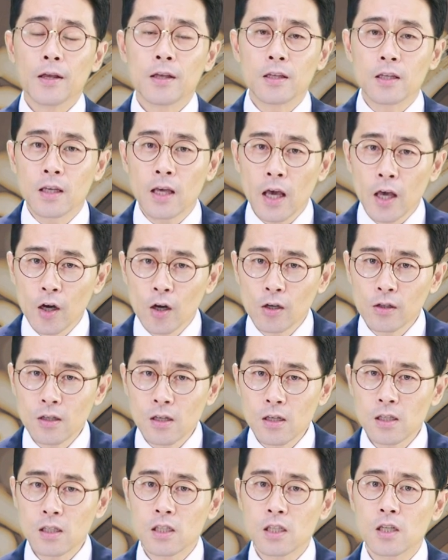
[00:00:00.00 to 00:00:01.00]

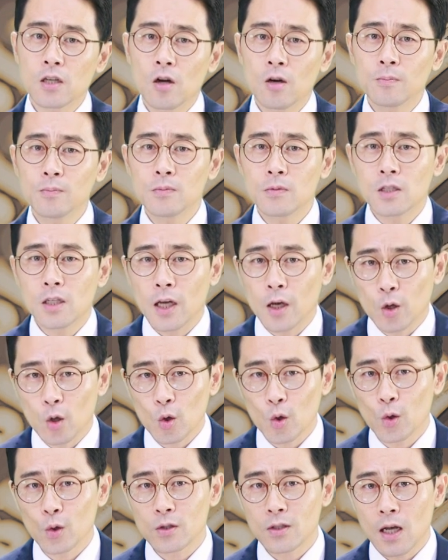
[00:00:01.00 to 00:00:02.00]
예언을 실험
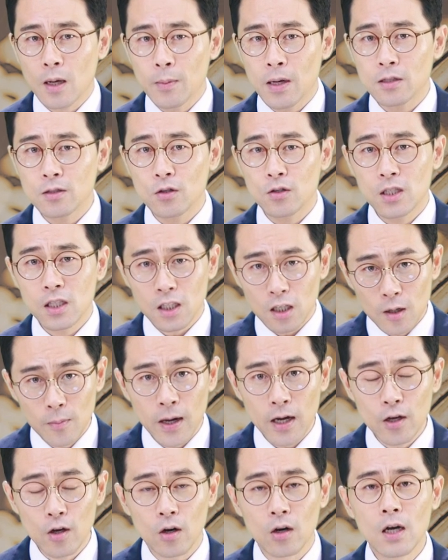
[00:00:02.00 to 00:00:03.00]
재료로 삼아서
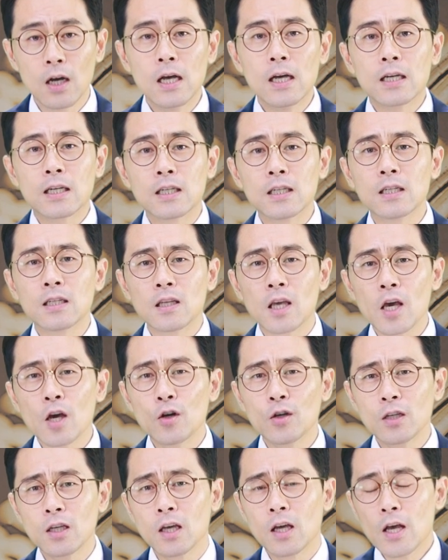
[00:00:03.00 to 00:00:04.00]
실험하여 그
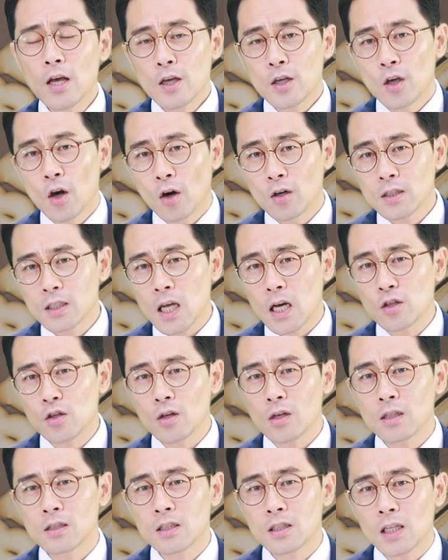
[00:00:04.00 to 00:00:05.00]
예언이
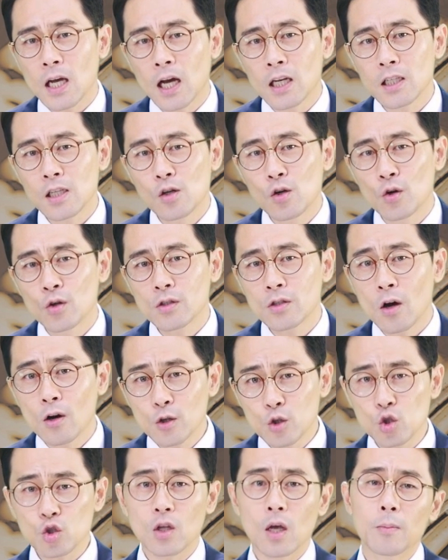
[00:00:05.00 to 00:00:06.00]
역사적인 사실로
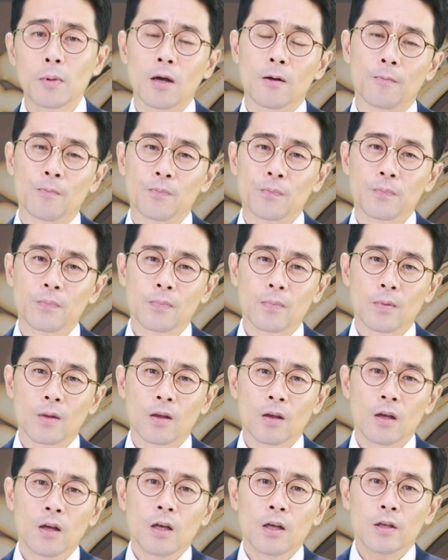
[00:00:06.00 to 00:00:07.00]
성취되면
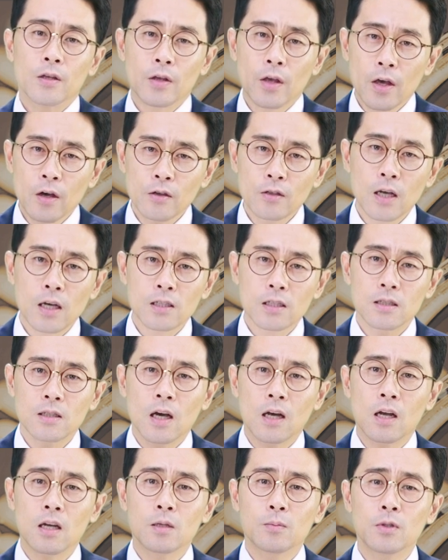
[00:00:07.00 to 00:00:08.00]
예언하신
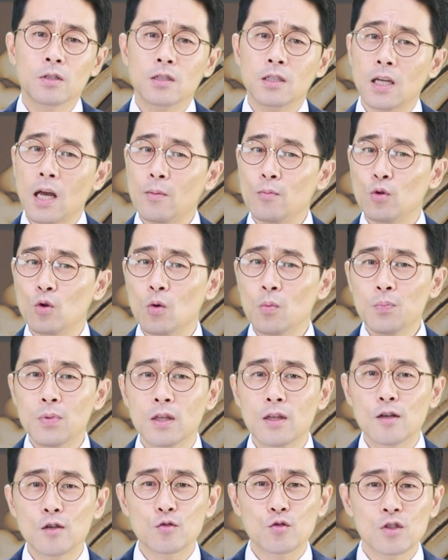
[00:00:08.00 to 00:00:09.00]
하나님은 참으로
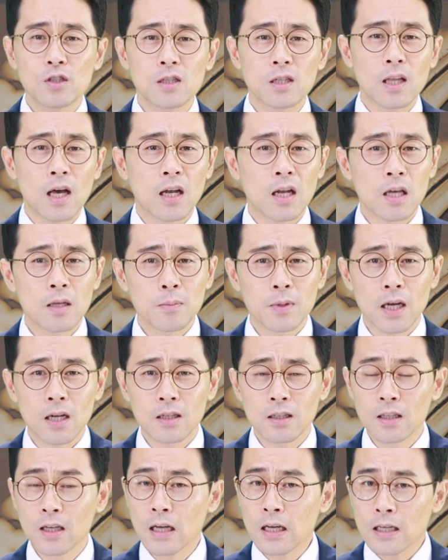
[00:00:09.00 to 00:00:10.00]
믿을 수 있는
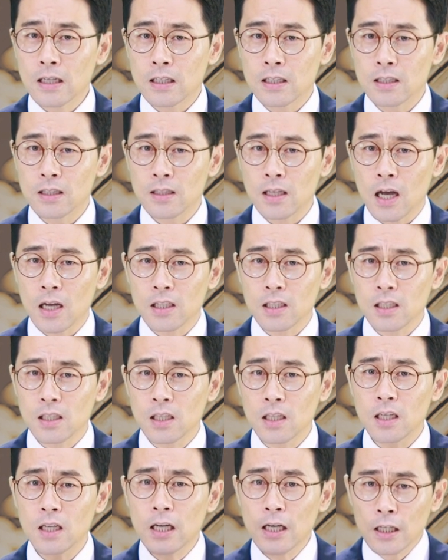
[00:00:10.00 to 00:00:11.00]
하나님이라는 그
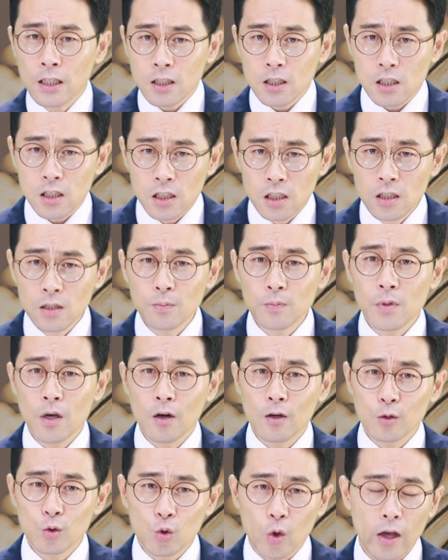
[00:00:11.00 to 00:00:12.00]
사실이
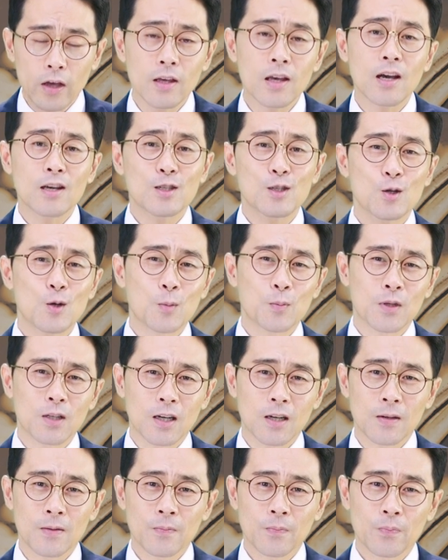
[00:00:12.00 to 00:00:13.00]
증명되게 하신
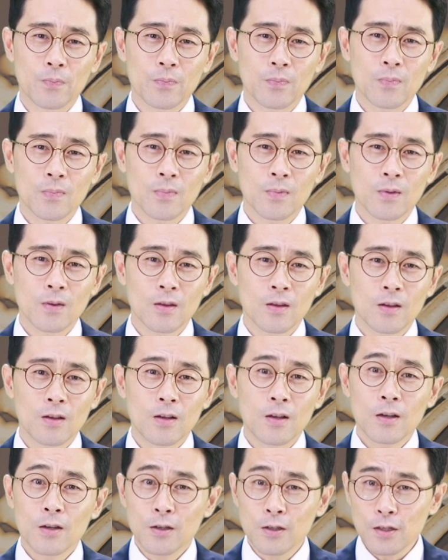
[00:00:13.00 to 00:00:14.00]
겁니다.
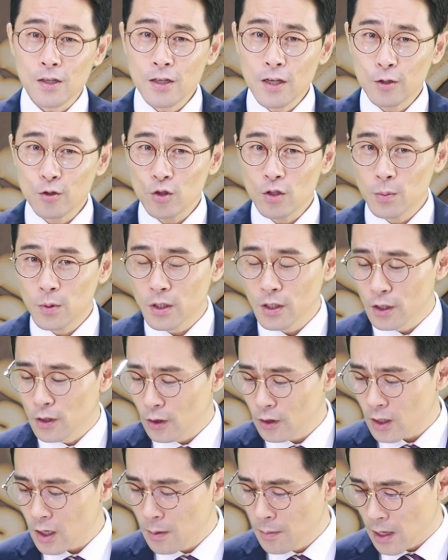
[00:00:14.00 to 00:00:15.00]
그래서 예수님은
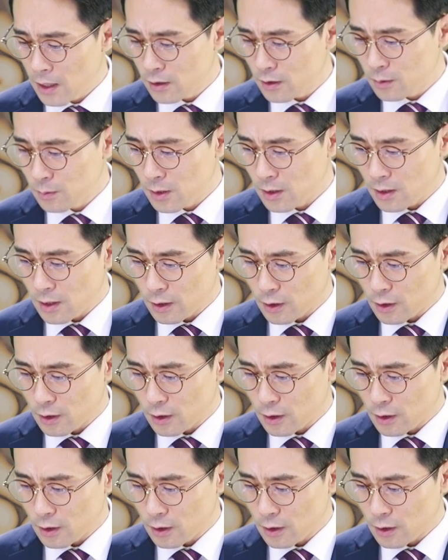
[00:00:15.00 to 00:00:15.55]
이렇게 말씀을